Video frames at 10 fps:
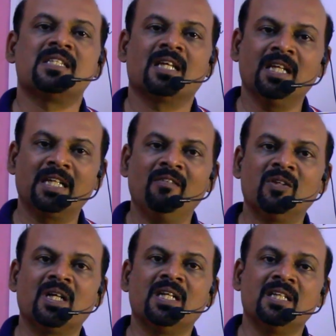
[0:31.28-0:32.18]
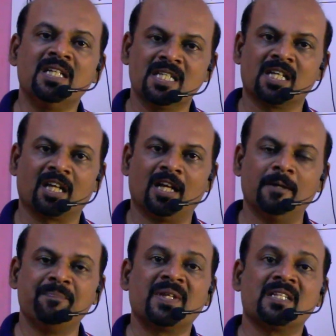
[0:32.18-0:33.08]
சில கேள்வித்தாள் ஈஸியாக
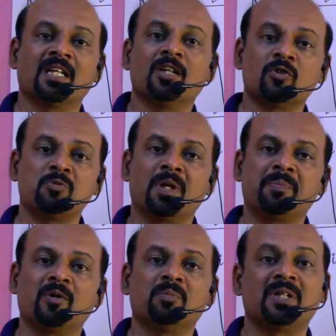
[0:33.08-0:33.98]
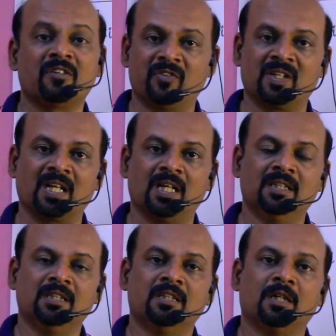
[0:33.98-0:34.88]
இருக்கலாம் சில கொஸ்டின் பேப்பர் ரொம்ப டஃப்பாக இருக்கலாம்
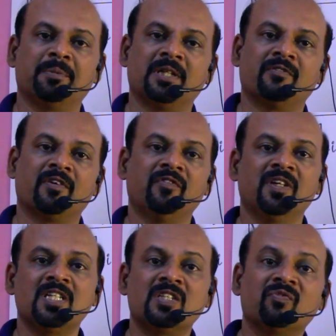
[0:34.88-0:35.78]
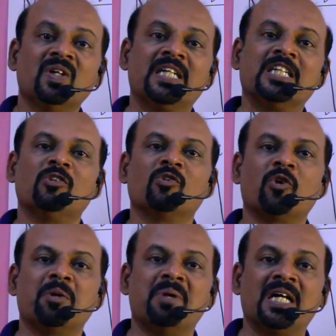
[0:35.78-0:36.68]
அப்போ இந்த வெவ்வேறு ஷிஃப்ட்டில்
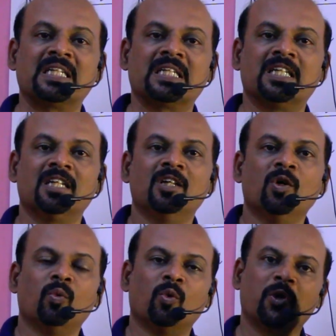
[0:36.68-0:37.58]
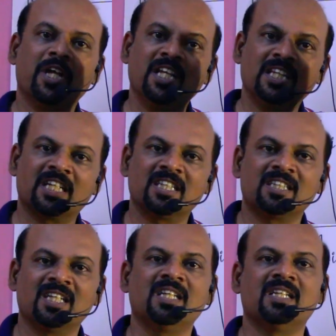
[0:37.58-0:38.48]
எழுதுனவங்களுடைய மார்க்கை ஒரே
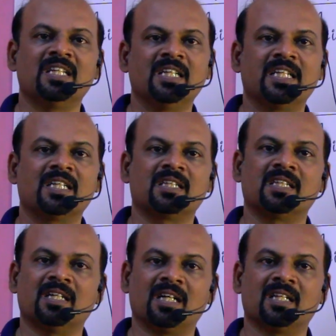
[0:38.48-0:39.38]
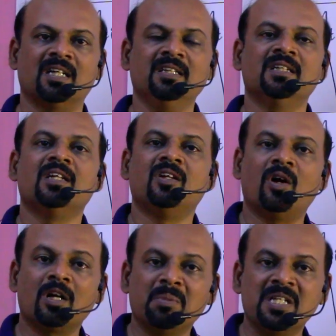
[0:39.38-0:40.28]
தரத்தில் நிர்ணயிக்கிறதுக்காக தான்
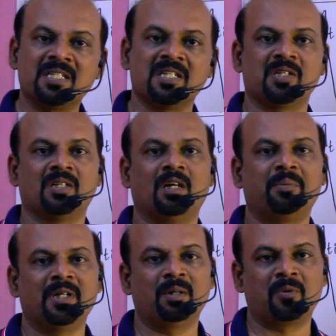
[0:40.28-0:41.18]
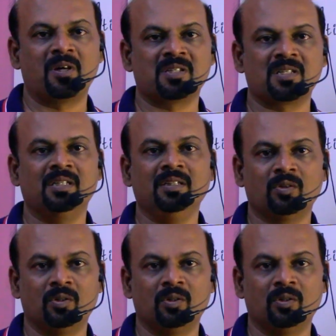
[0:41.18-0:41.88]
நார்மலைசேஷன் அப்படின்ற ப்ராசஸை